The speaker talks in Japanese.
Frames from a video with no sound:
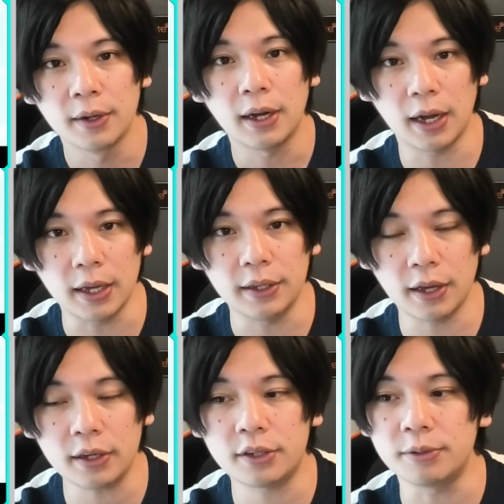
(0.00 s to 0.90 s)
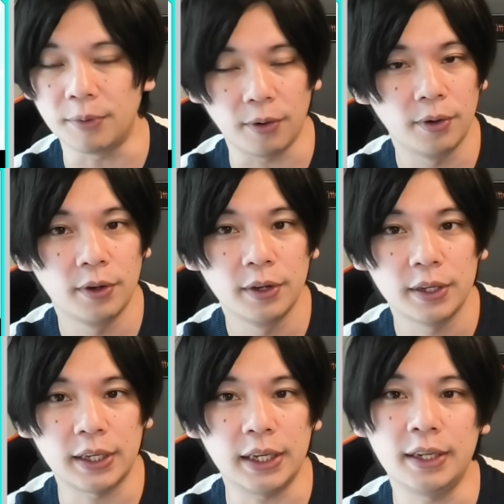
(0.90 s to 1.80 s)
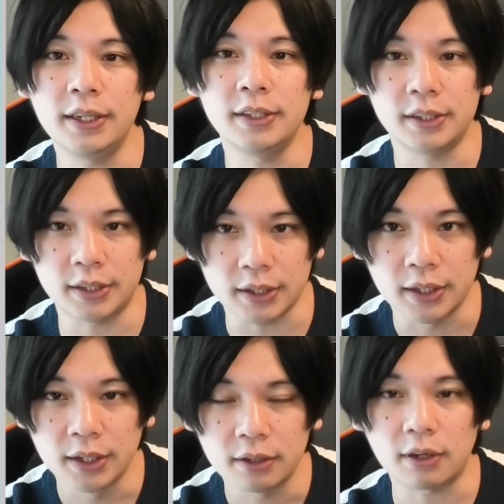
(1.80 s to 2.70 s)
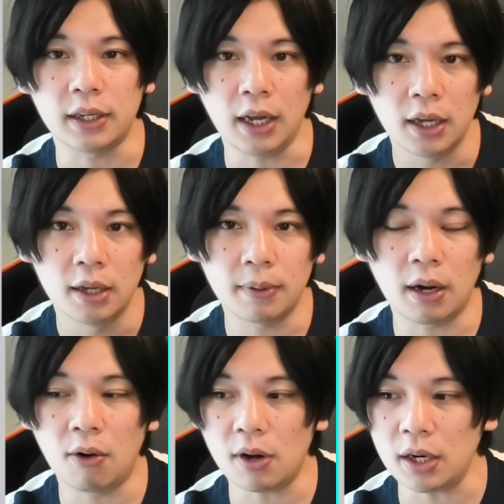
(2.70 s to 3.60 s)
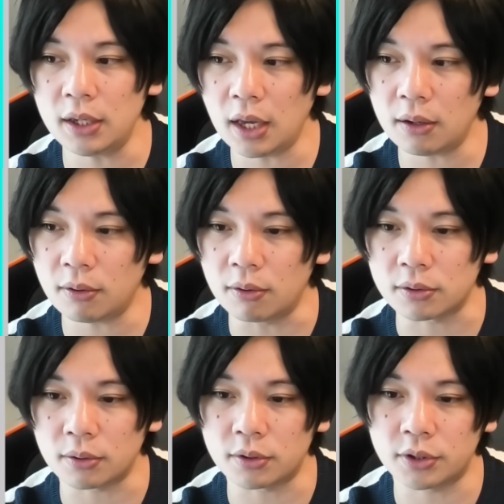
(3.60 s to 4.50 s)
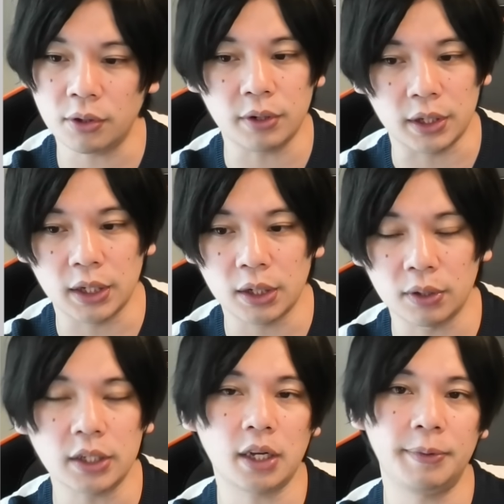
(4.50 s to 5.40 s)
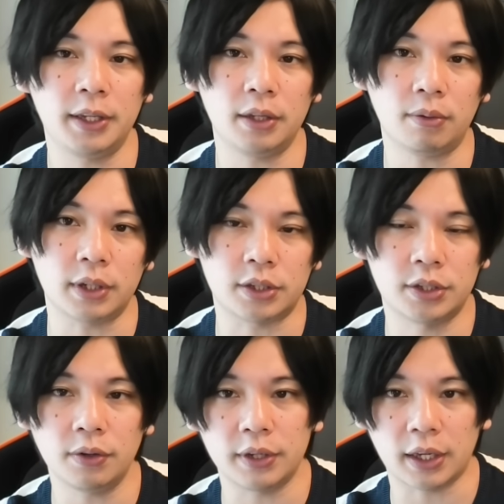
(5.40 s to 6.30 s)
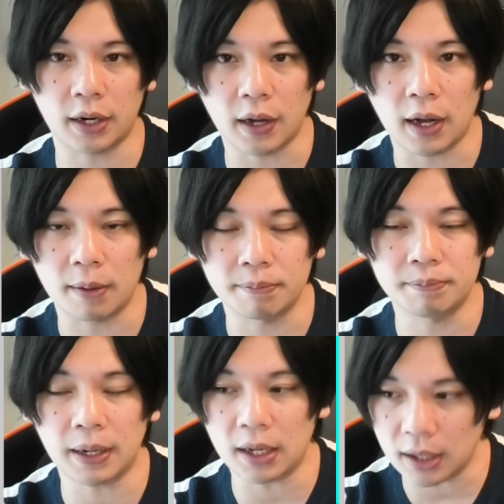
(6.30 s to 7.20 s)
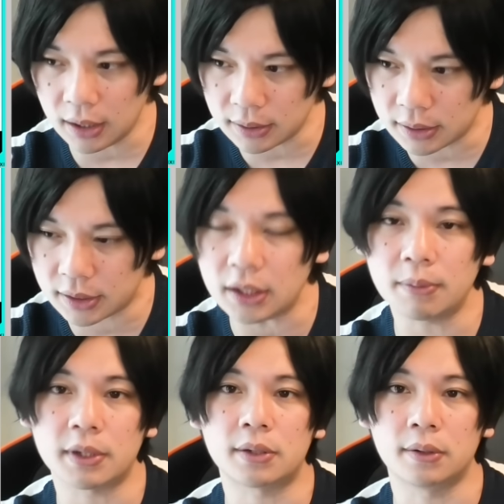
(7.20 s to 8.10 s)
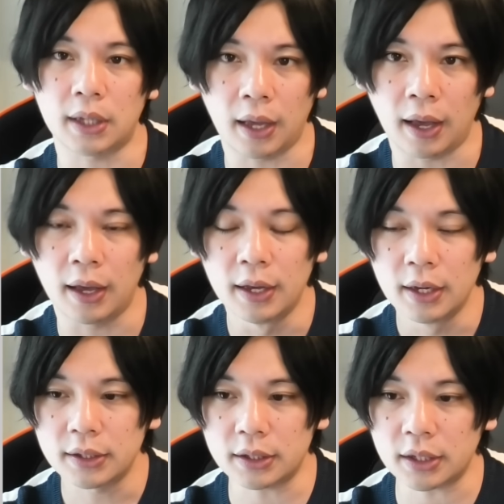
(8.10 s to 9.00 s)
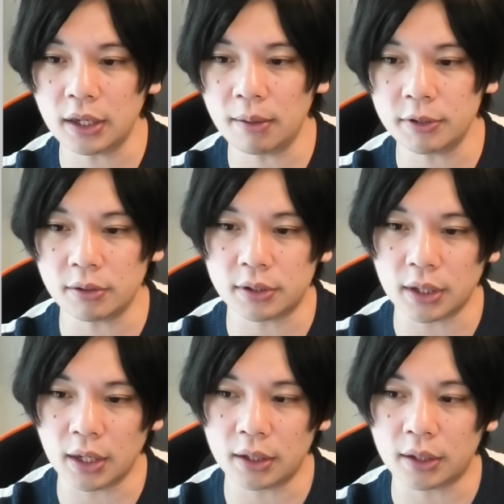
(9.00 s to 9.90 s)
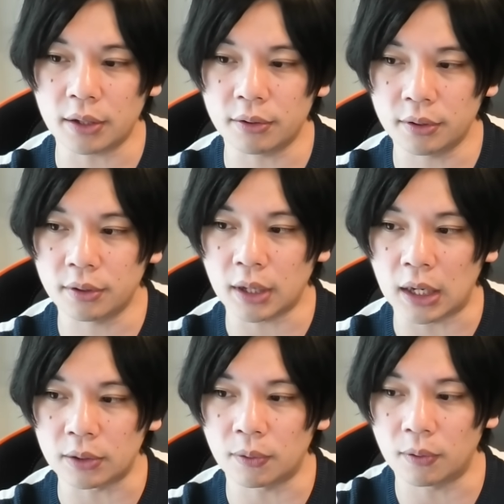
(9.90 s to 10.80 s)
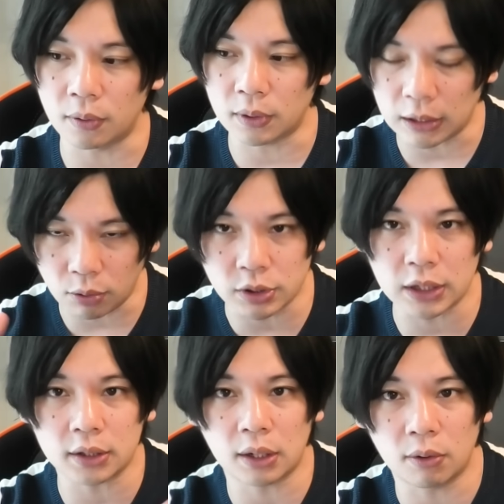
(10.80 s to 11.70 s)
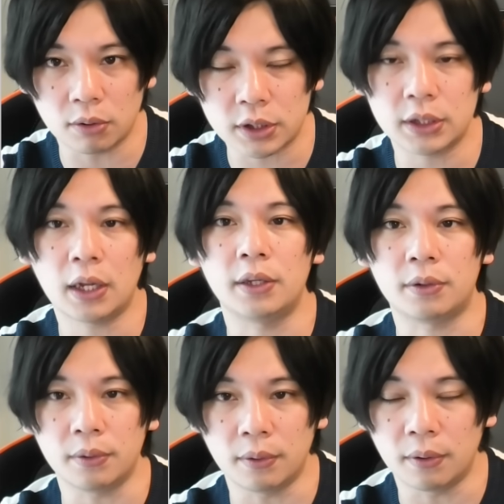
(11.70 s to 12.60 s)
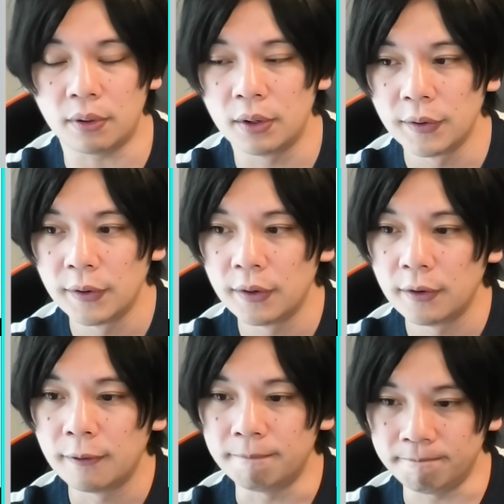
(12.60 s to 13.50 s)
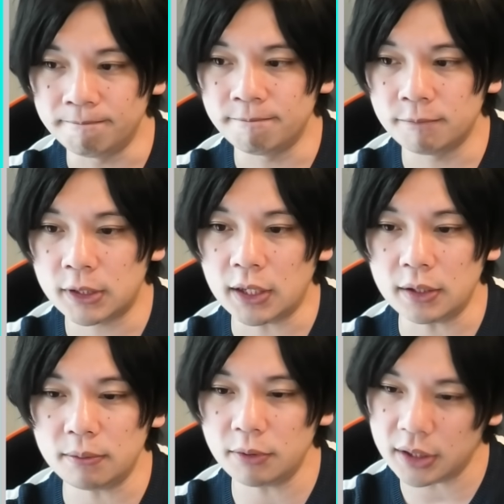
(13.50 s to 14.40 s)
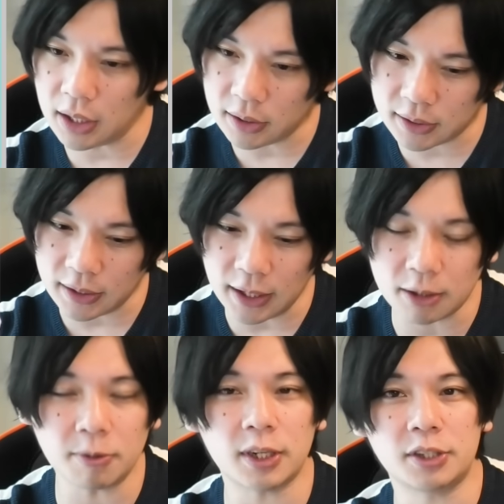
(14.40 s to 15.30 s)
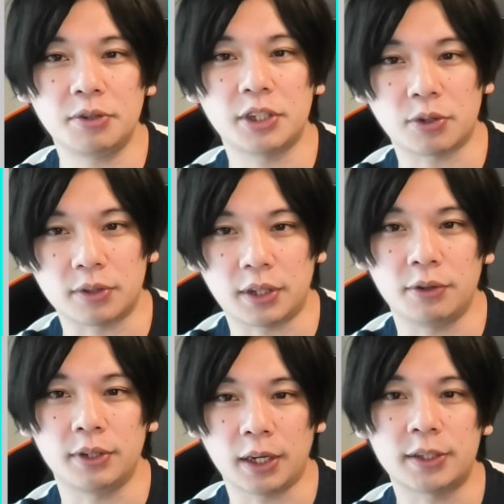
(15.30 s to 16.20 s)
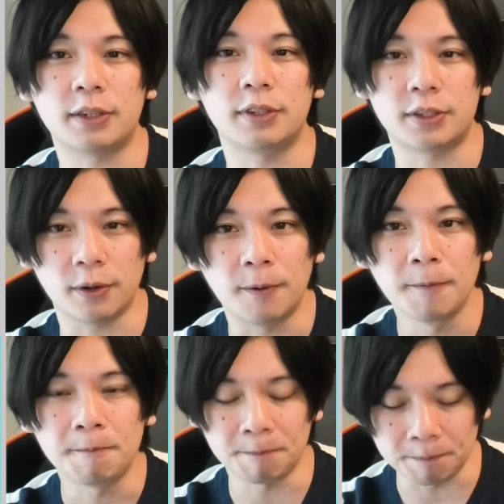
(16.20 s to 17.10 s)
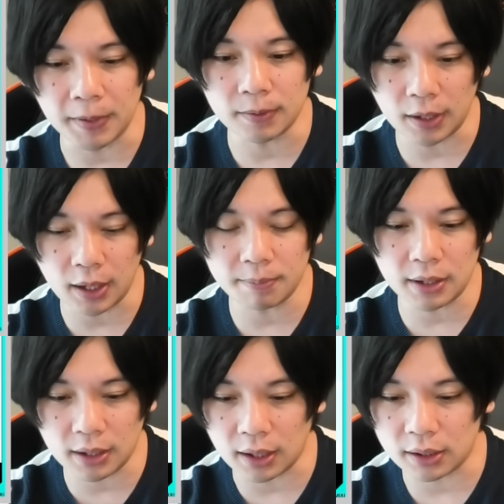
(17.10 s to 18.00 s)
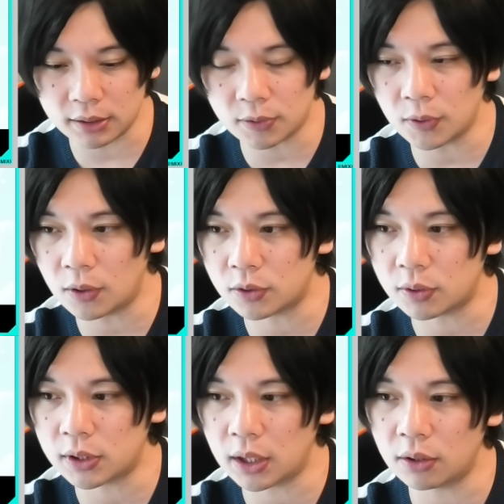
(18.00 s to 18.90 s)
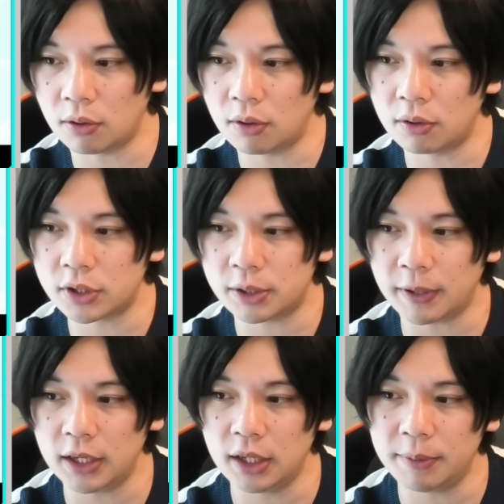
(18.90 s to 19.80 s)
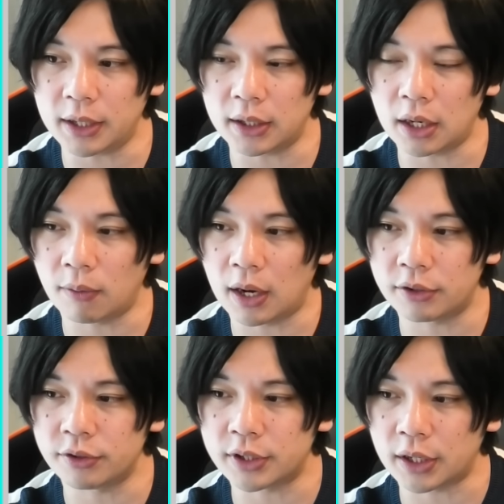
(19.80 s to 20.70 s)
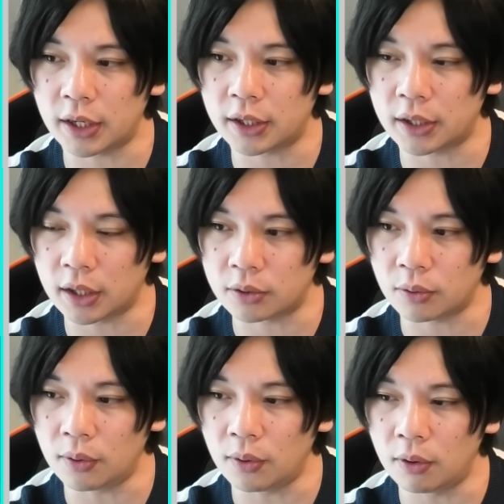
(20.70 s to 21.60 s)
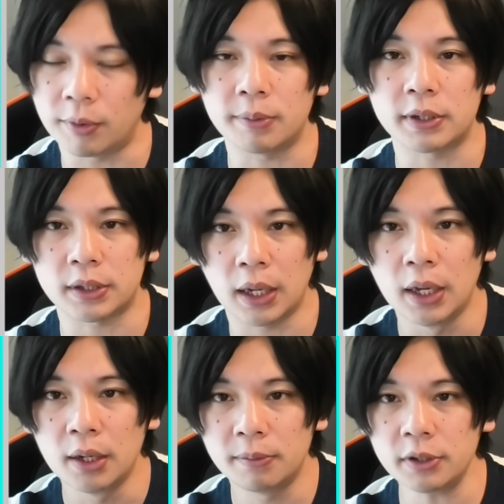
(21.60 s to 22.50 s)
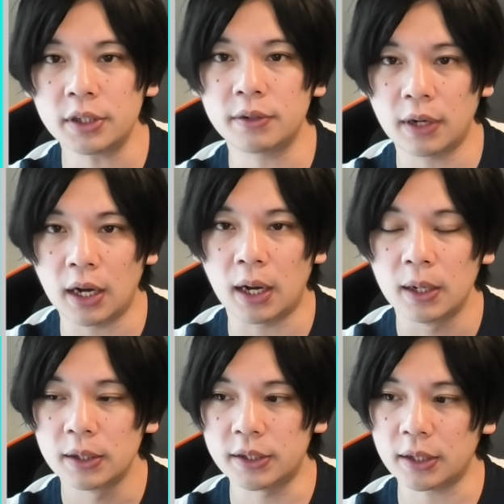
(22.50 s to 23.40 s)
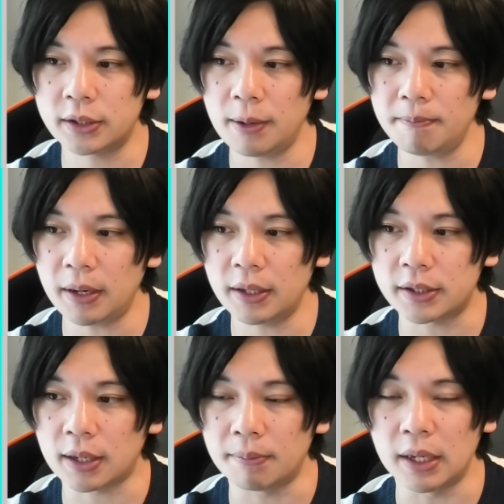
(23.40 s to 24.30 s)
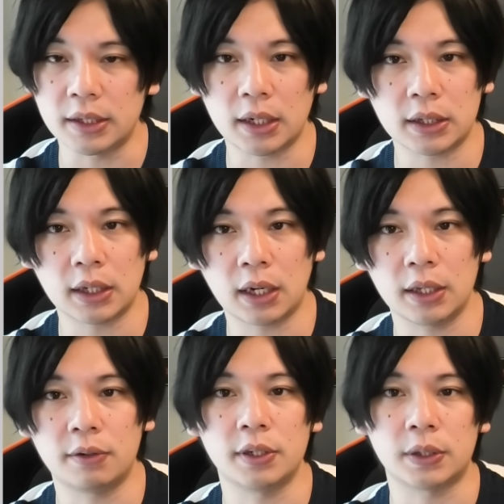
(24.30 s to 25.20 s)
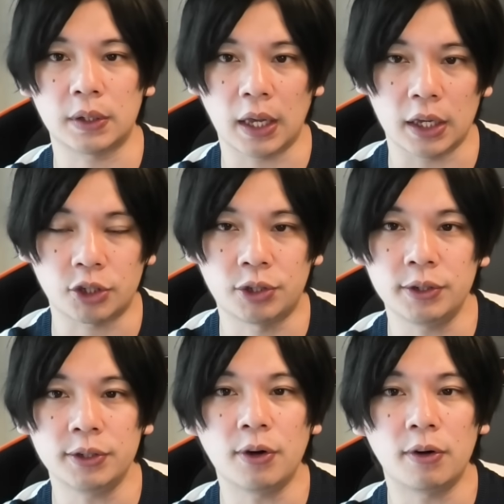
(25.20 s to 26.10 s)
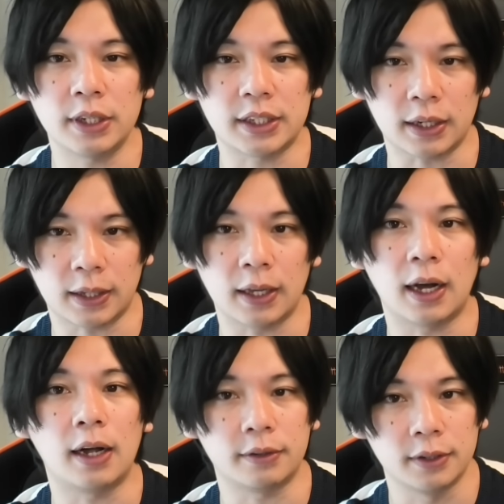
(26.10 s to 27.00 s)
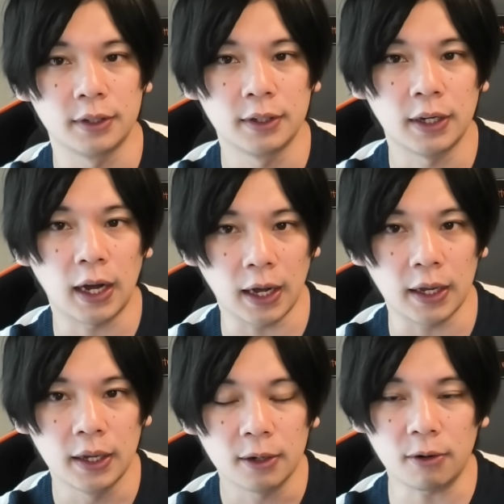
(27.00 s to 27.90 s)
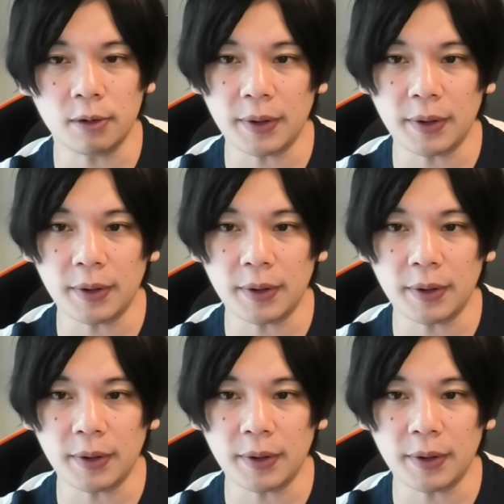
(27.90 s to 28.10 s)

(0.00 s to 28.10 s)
はい。ヤクモ、キリンジ、とかね。まあ他に結構その強い、同じアビリティのとこで強いキャラがバーッチリいますので、さすがに闇属性っていう、あのね、閉じ方をしないと、うん、さ、もうさすがに悪者が強いでしょっていう風になっちゃうんですよ。うん、なので、まあ、その属性の縛りみたいなのはあるんじゃないかなと思いますね。もしくは、弱点倍率がめちゃくちゃ高いクエストで、中央に弱点がある。はい。こ